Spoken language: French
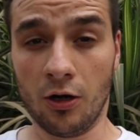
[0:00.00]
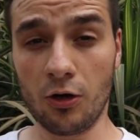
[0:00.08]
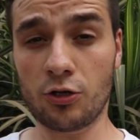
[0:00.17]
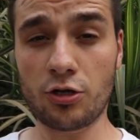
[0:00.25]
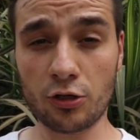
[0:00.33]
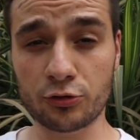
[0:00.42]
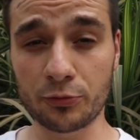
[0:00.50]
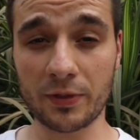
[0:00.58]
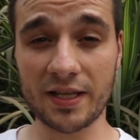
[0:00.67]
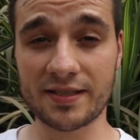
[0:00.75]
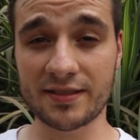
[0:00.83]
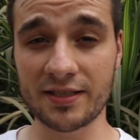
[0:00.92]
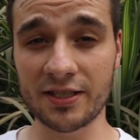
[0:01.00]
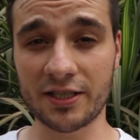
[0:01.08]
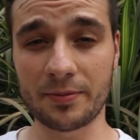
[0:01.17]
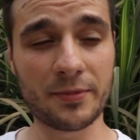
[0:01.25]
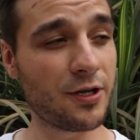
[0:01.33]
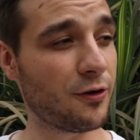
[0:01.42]
encore du
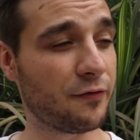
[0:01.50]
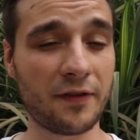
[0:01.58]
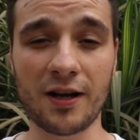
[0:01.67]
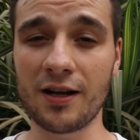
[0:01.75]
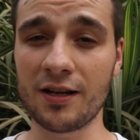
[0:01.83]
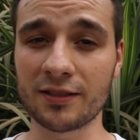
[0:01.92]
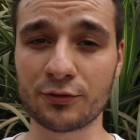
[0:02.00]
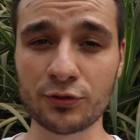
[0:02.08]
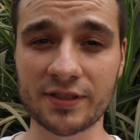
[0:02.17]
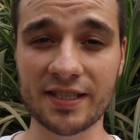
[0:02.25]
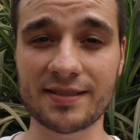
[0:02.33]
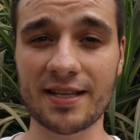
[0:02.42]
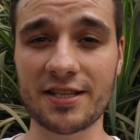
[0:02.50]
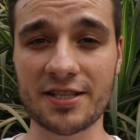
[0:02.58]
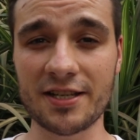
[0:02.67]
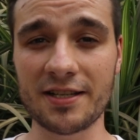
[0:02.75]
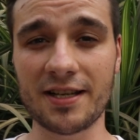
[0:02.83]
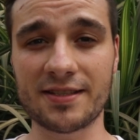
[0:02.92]
plastique, mais enfin tous ces
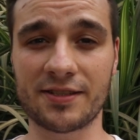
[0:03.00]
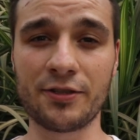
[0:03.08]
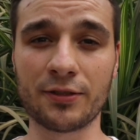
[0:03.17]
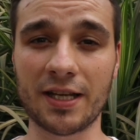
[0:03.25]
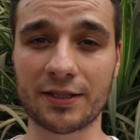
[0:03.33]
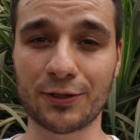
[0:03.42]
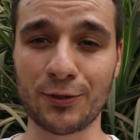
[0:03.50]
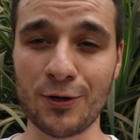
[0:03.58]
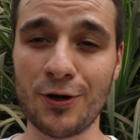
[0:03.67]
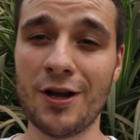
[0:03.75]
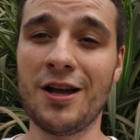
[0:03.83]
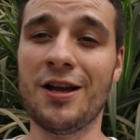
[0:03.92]
sachets là, s'il y en a trop.